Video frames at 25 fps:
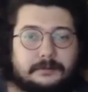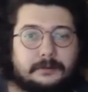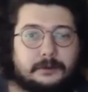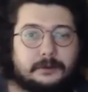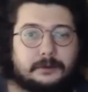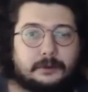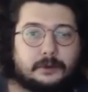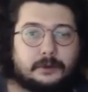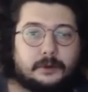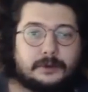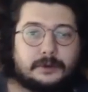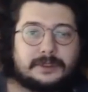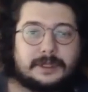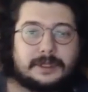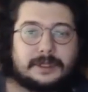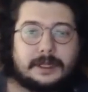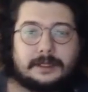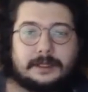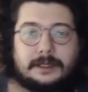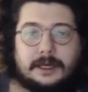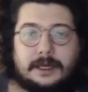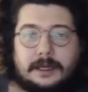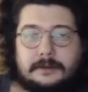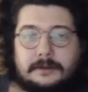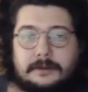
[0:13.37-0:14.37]

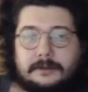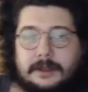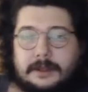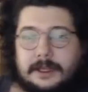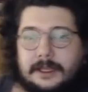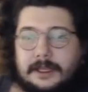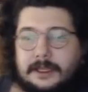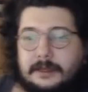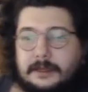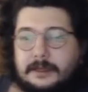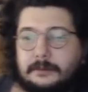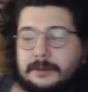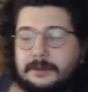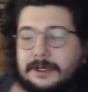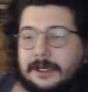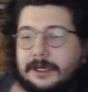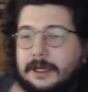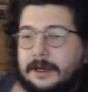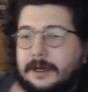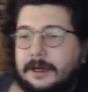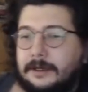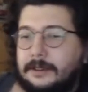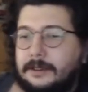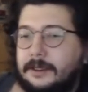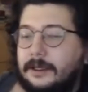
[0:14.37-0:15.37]
90'lar ve
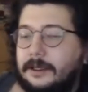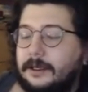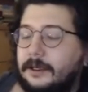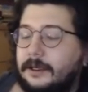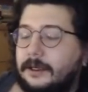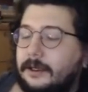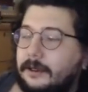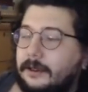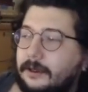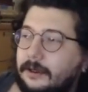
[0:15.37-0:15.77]
2000'lerde